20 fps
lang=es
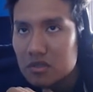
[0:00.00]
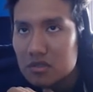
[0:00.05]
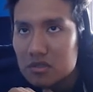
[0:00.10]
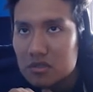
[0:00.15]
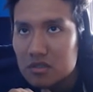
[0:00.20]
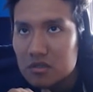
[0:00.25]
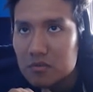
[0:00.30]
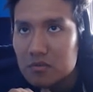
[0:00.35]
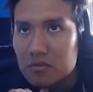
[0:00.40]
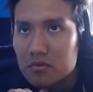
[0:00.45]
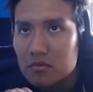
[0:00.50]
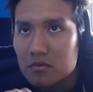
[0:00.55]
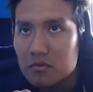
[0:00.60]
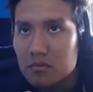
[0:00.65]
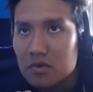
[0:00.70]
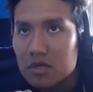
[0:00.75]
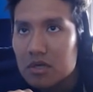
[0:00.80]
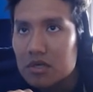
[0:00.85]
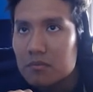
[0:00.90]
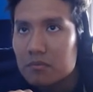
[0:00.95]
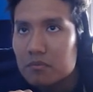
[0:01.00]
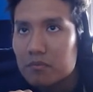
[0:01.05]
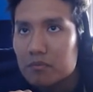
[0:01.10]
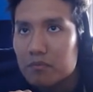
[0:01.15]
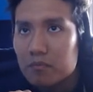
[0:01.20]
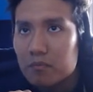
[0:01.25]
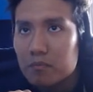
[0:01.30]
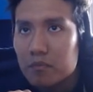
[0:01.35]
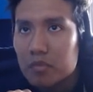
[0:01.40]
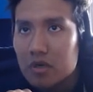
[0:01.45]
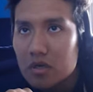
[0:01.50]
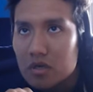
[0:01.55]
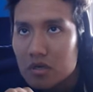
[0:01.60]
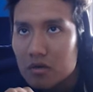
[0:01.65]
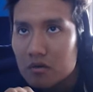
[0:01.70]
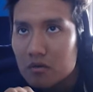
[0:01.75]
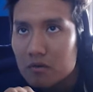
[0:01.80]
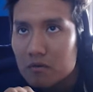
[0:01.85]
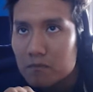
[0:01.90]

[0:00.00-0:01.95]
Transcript: tipo normal. Pero...